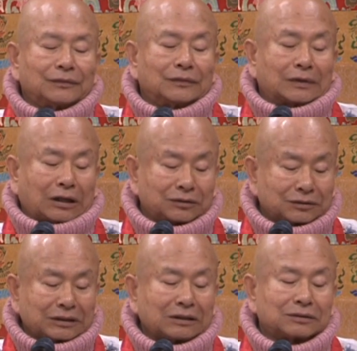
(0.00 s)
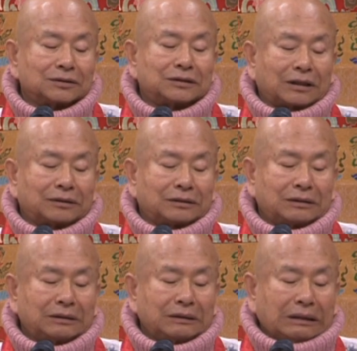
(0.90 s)
他是这样子讲。
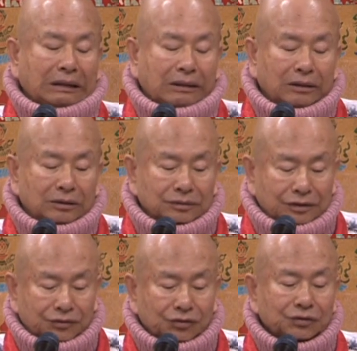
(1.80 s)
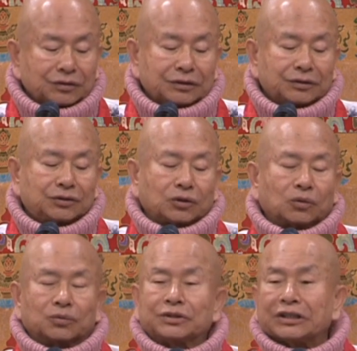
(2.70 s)
你自己守
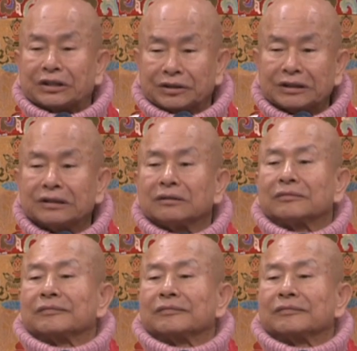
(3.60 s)
戒律，